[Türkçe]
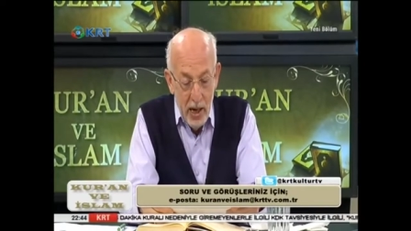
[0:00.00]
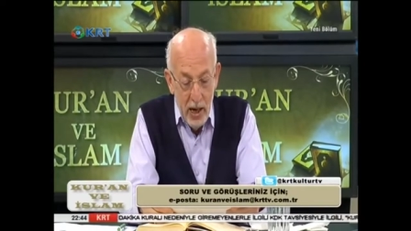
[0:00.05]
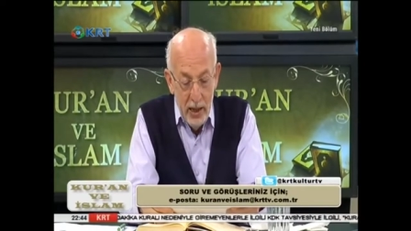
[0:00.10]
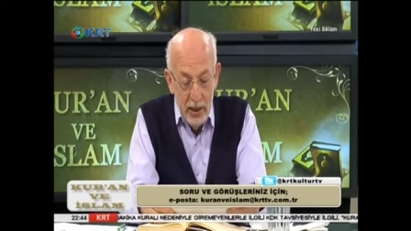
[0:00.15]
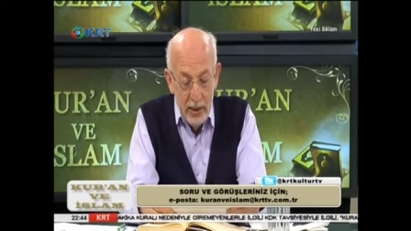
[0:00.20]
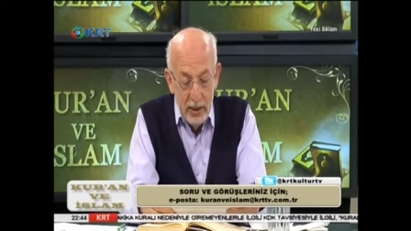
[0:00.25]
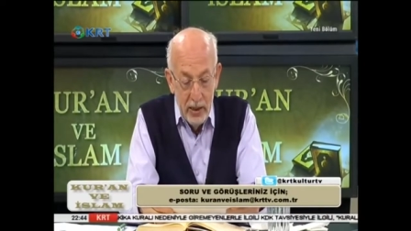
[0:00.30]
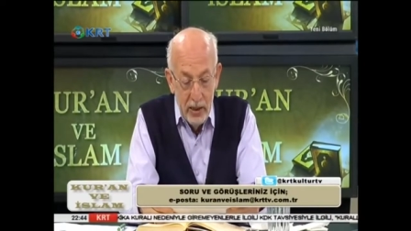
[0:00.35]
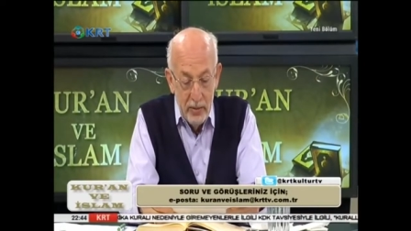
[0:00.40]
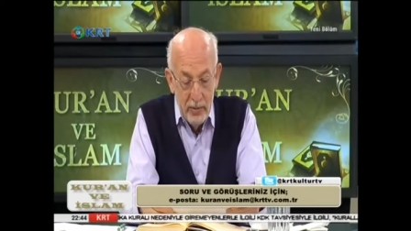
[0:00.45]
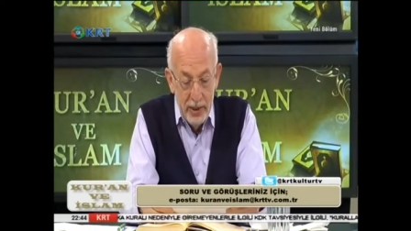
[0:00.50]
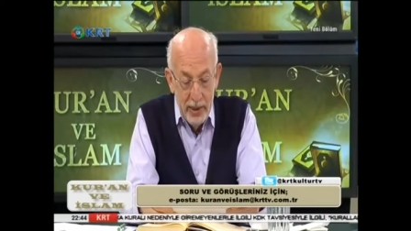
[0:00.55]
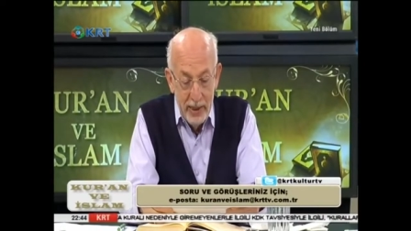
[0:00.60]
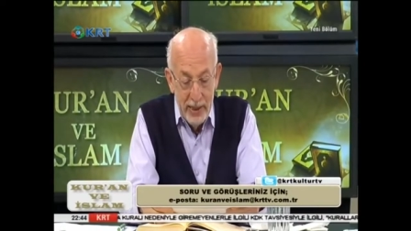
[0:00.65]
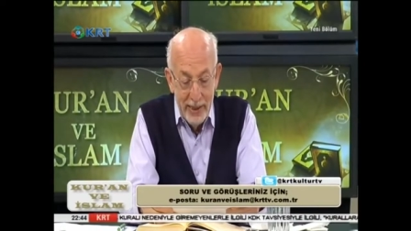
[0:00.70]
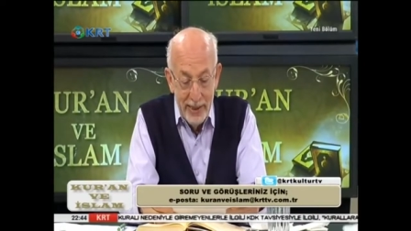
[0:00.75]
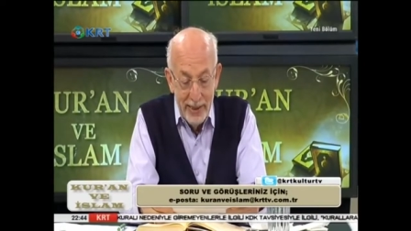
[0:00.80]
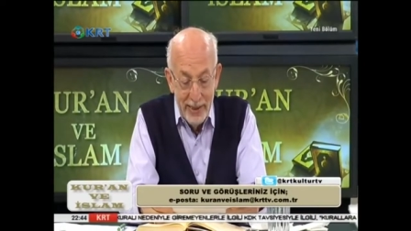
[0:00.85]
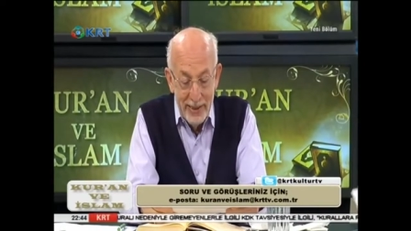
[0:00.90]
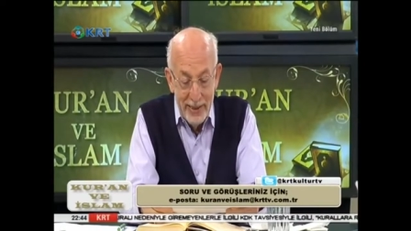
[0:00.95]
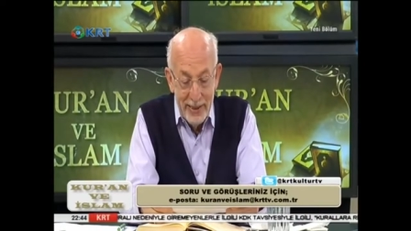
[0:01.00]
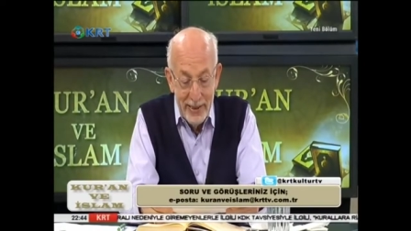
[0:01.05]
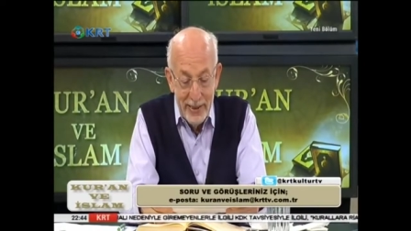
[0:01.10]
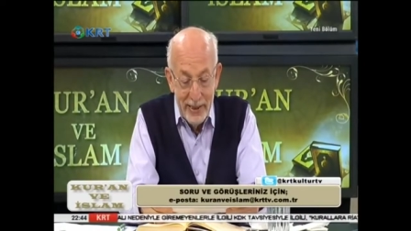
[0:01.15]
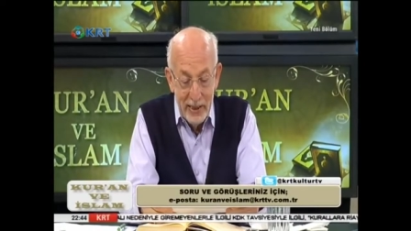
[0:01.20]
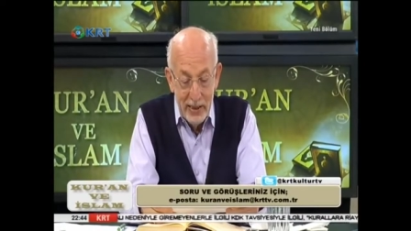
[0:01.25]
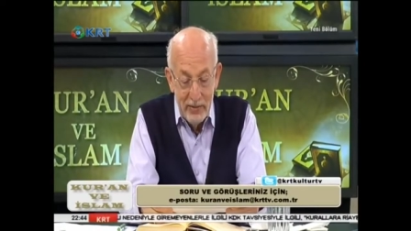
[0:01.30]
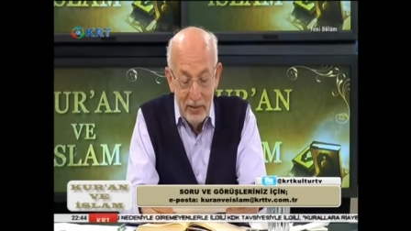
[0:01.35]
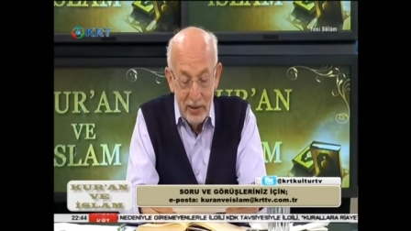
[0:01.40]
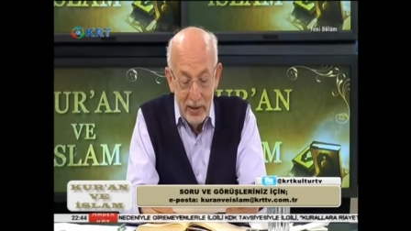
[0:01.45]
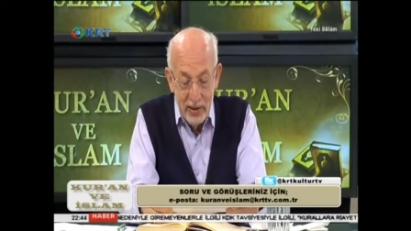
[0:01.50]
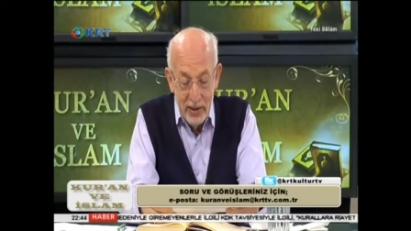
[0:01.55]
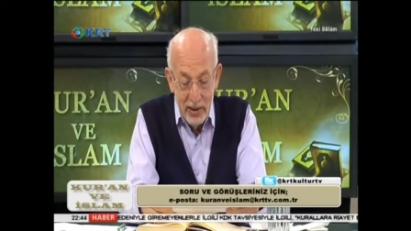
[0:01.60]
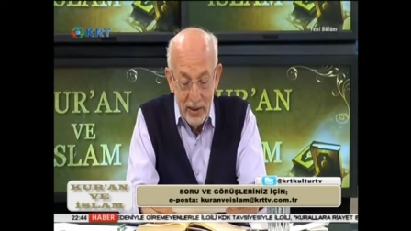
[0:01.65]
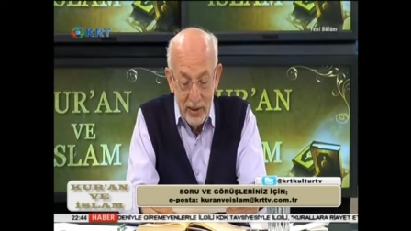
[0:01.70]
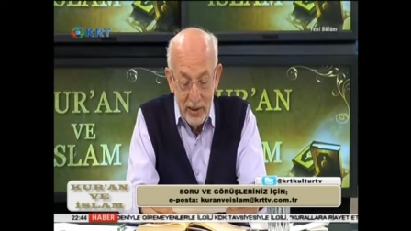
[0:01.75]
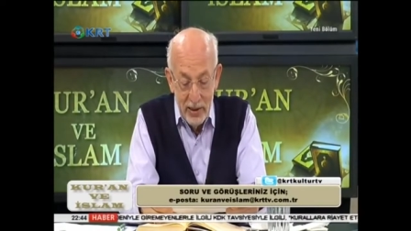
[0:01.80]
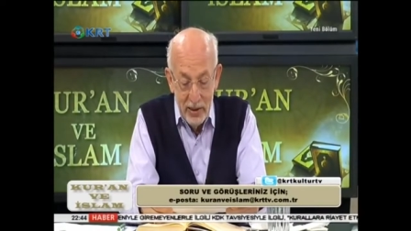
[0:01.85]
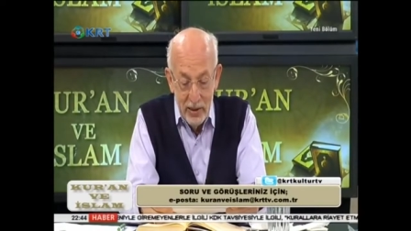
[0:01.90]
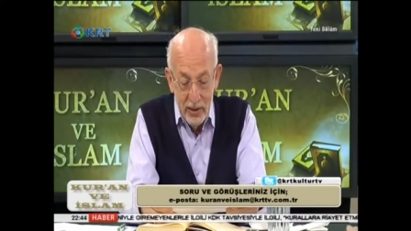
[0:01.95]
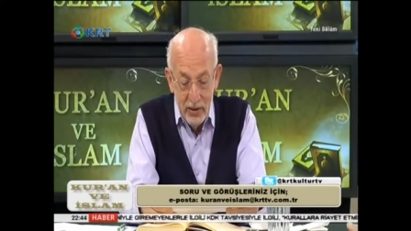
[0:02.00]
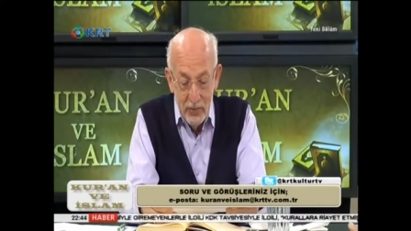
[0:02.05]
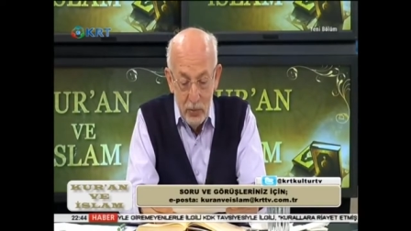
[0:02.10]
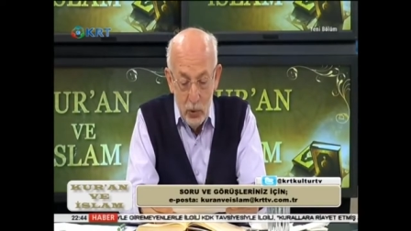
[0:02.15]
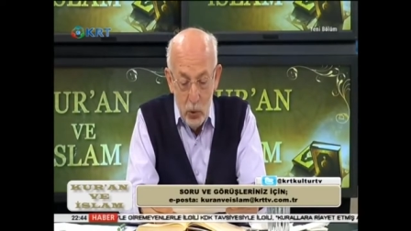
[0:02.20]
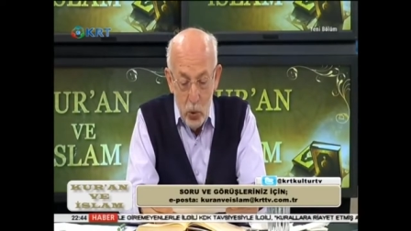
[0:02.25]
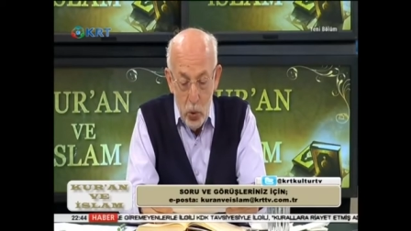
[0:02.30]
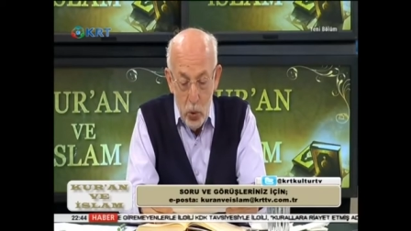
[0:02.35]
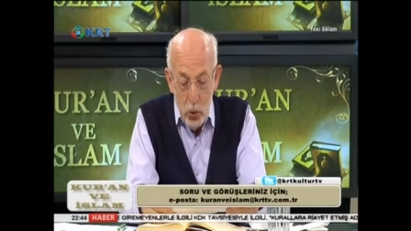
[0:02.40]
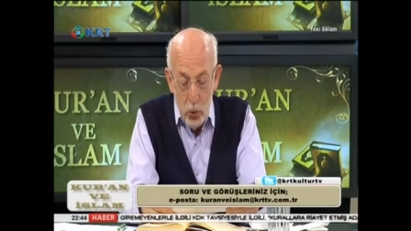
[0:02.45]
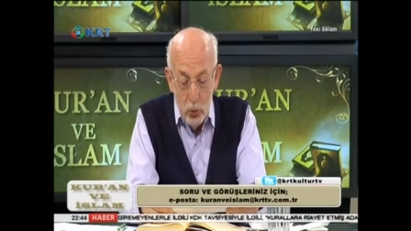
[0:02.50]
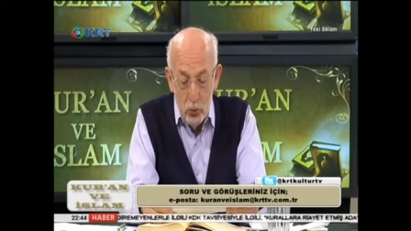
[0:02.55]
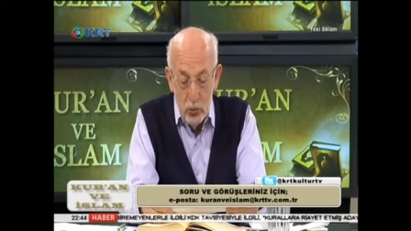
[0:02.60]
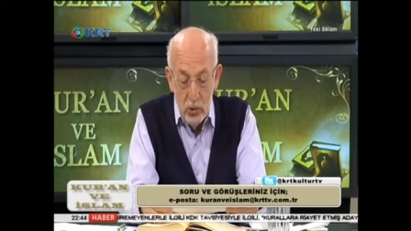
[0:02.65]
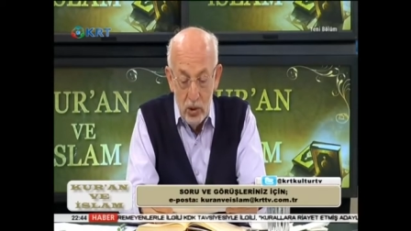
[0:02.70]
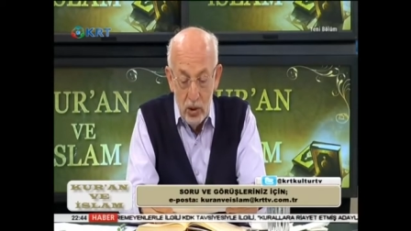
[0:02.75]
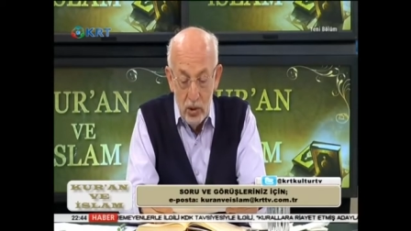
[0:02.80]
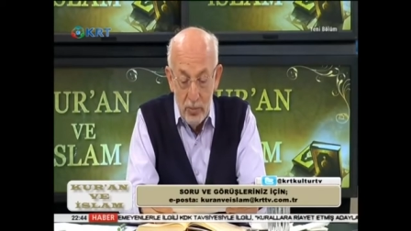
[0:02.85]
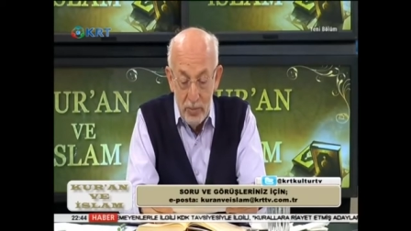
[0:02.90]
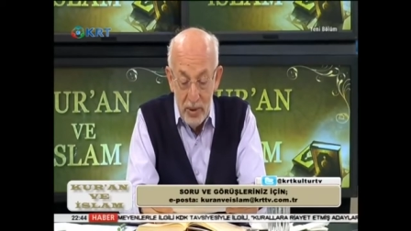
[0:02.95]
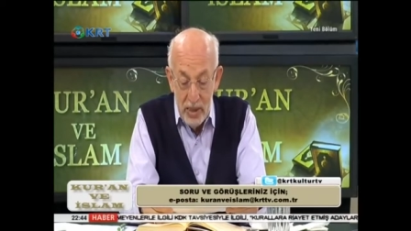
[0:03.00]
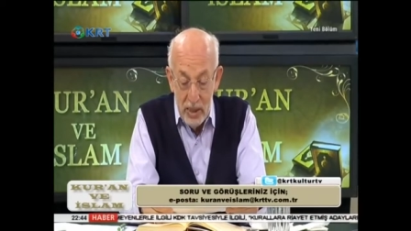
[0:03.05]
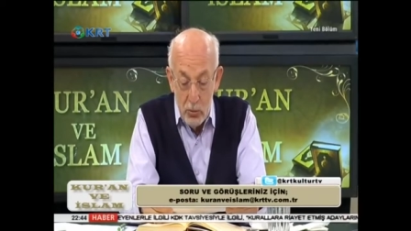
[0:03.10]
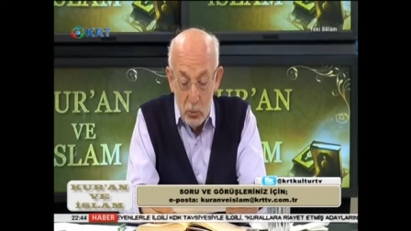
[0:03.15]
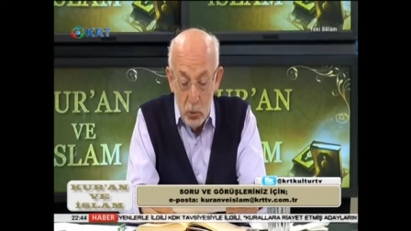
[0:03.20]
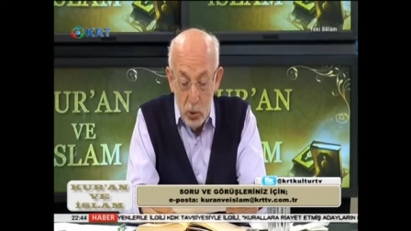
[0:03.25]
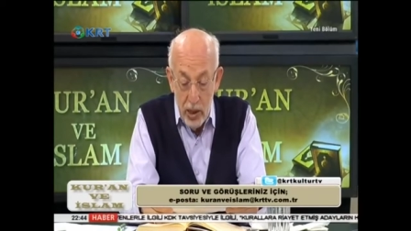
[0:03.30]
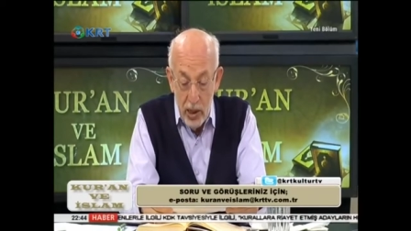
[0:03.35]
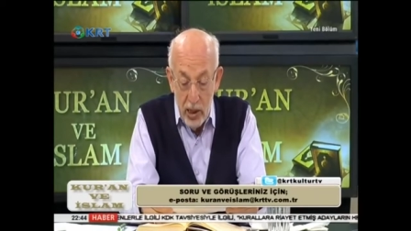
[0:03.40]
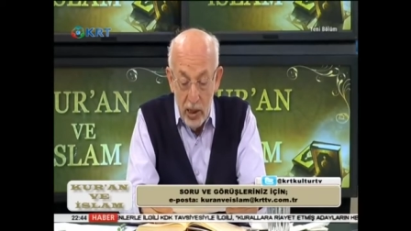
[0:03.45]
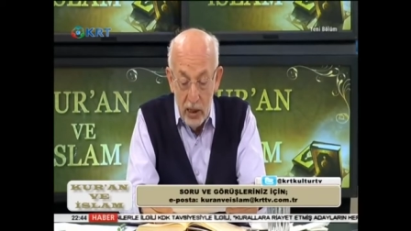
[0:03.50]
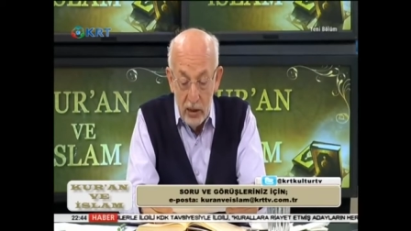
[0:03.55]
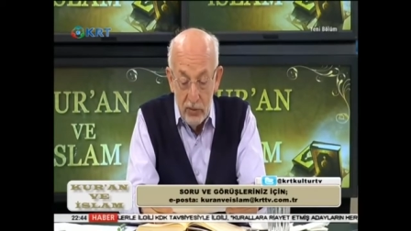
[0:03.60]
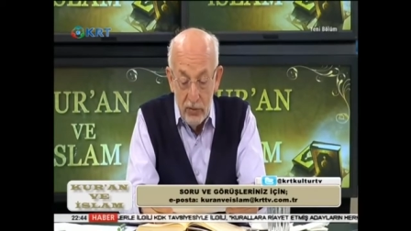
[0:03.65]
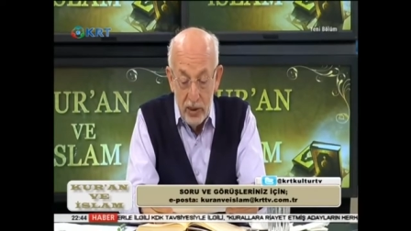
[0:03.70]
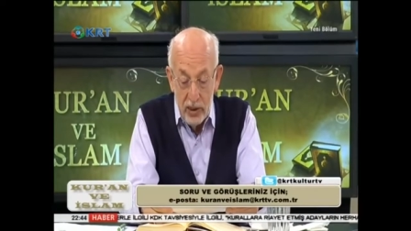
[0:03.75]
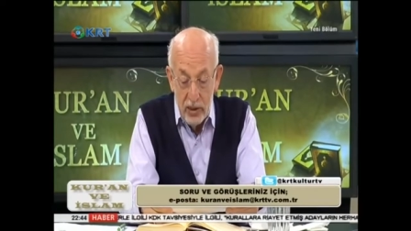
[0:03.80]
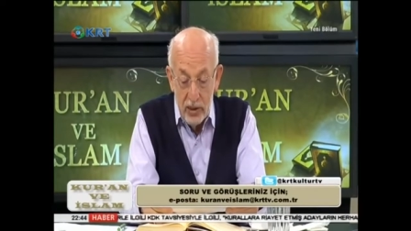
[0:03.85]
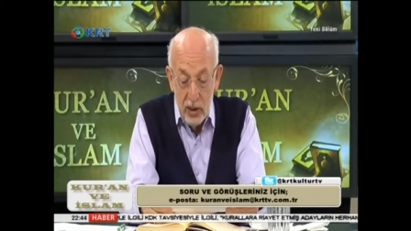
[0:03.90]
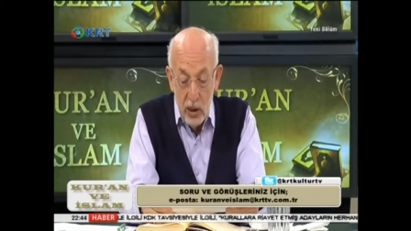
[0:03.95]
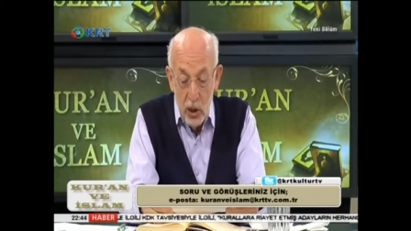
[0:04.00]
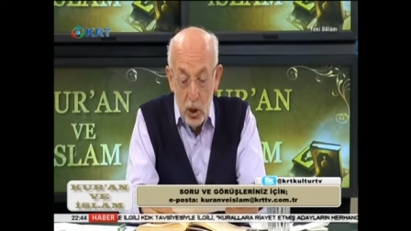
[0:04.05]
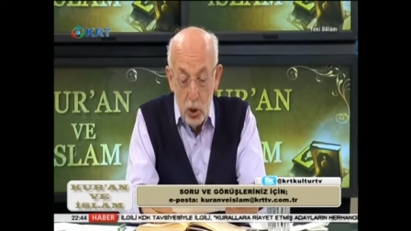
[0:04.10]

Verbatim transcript: Hakimlik yazılı sınavını kazandım. Önümde bir mülakat var.